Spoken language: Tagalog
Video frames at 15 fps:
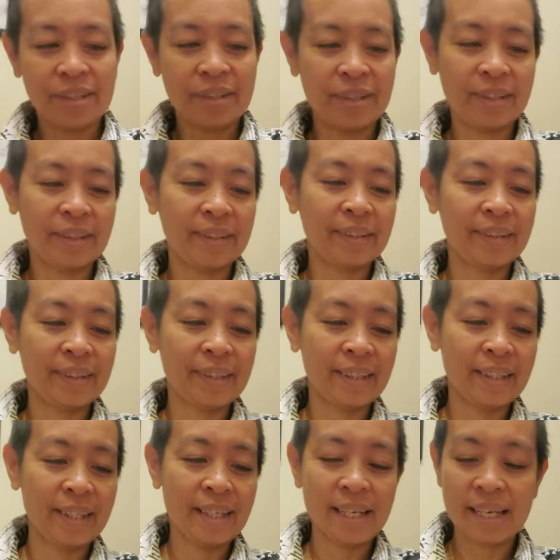oh.
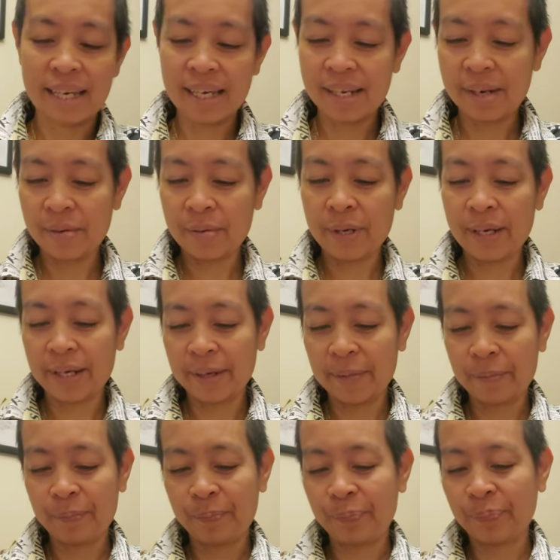
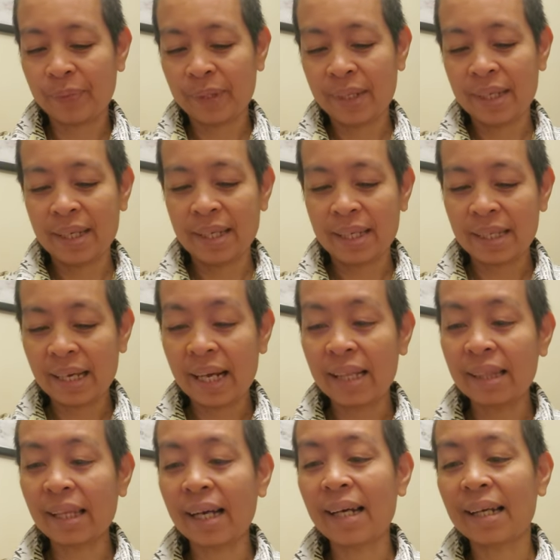Anyway,
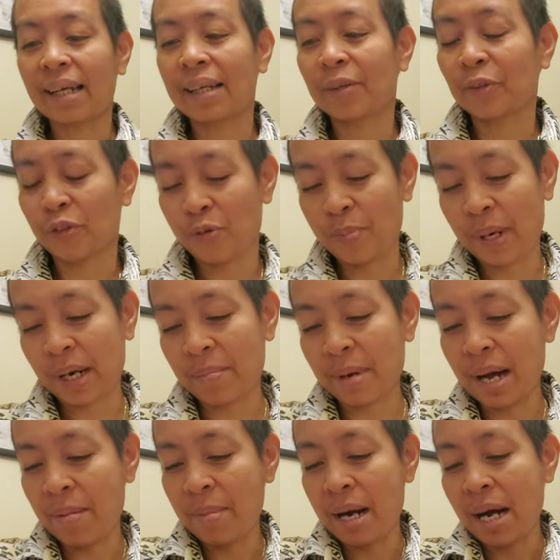tagal-tagalan ko to para
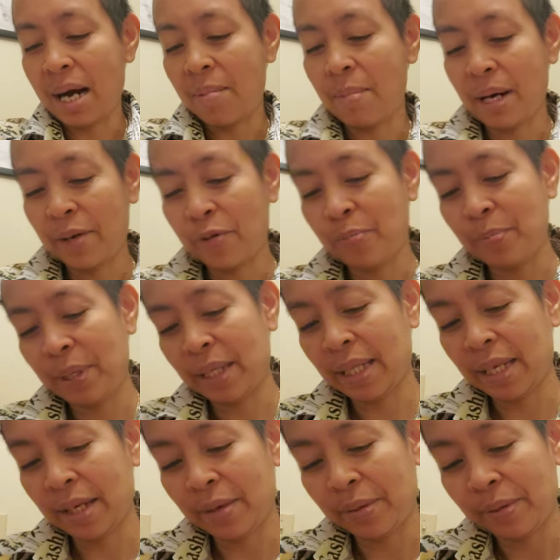mahaba-haba yung
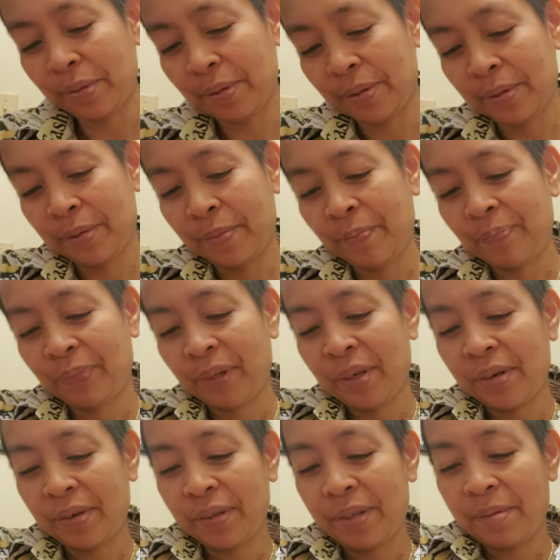video.
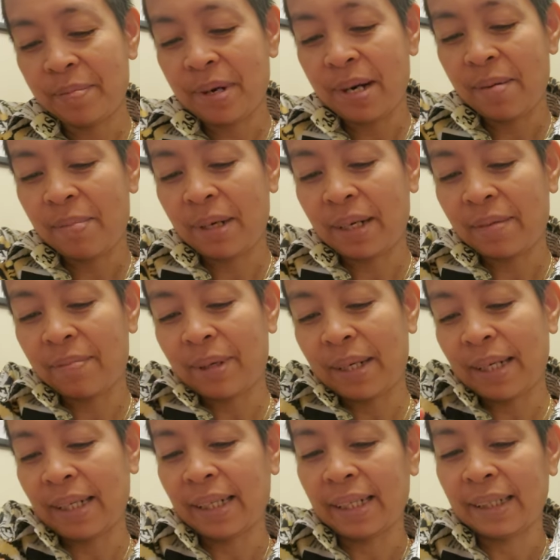Oh, di ba?
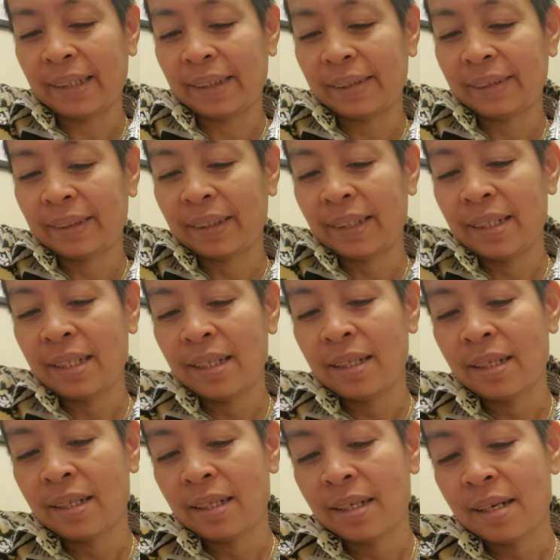Para-paraan.
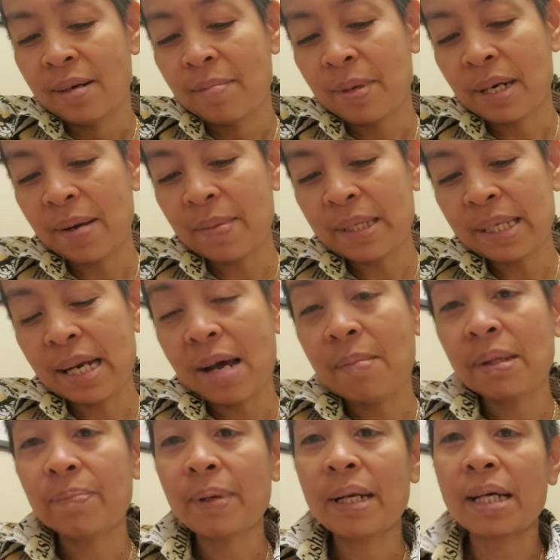Maraming
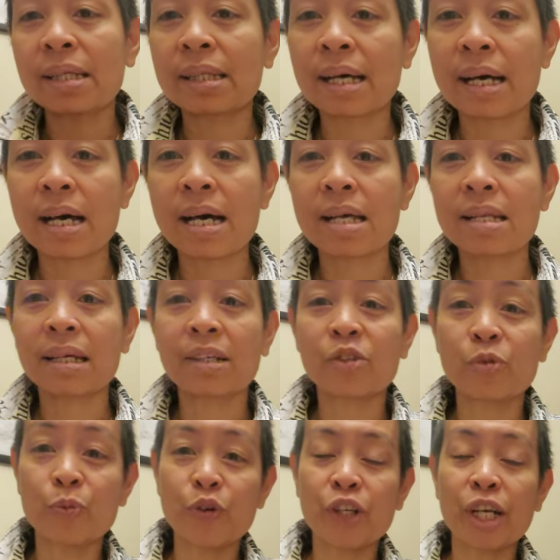salamat pala sa
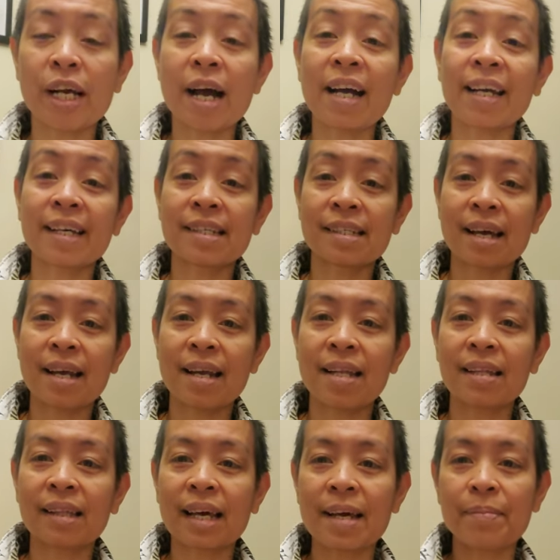nagsuporta ng aking
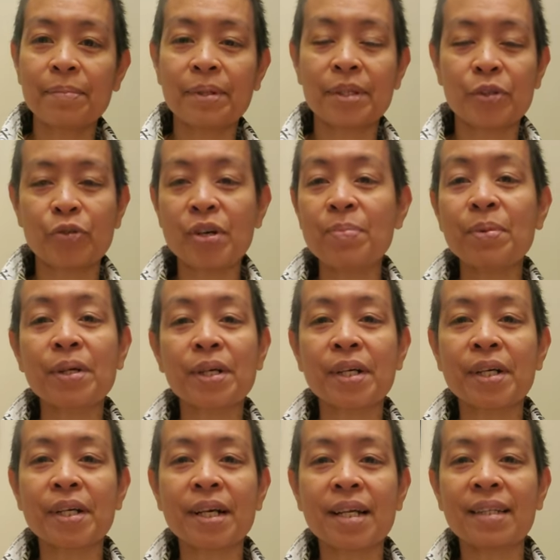silent live
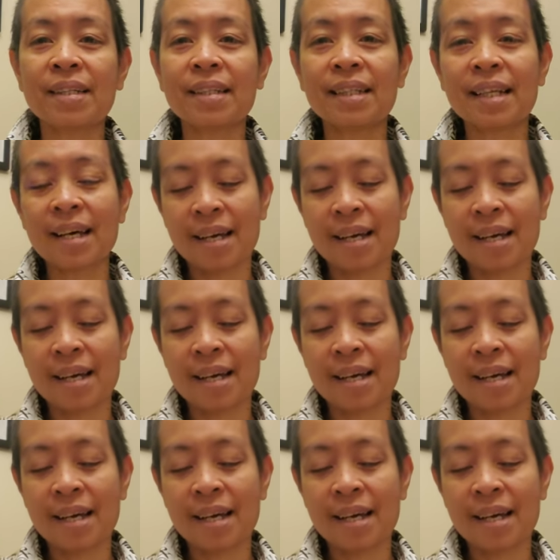streamer and